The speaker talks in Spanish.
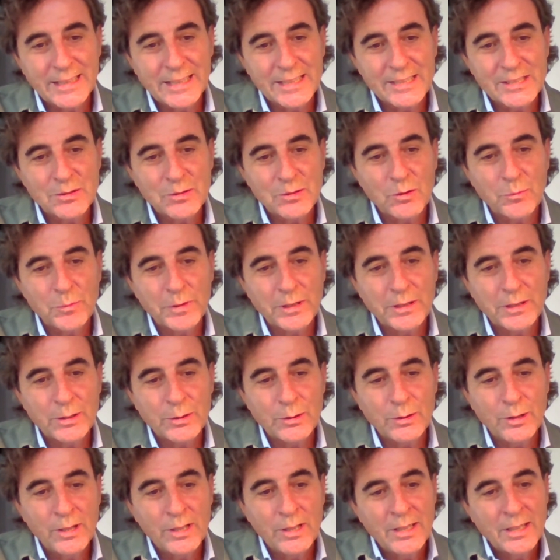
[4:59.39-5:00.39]
Y en ese
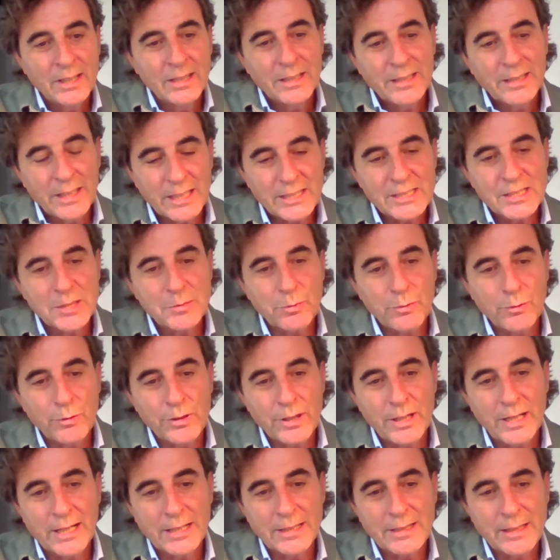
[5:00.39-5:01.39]
momento ya se
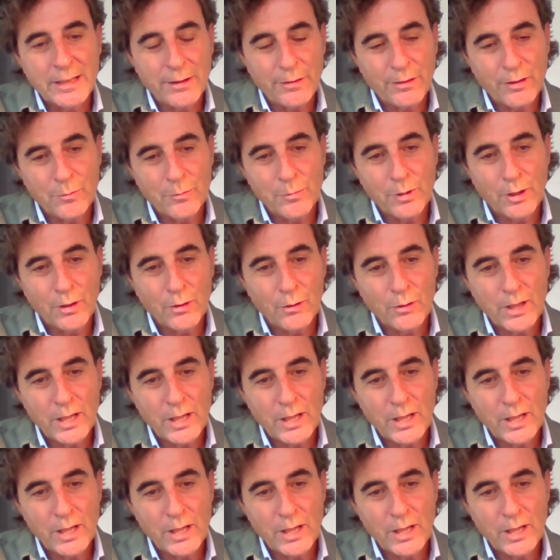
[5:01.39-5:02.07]
produce la alteración